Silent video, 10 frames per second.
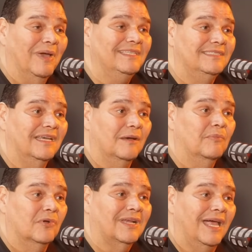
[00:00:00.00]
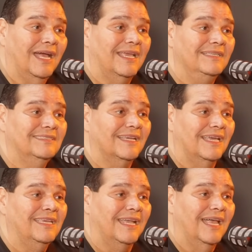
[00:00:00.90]
mes pues, cada 15
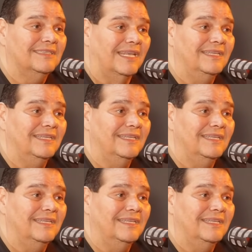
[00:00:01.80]
y cada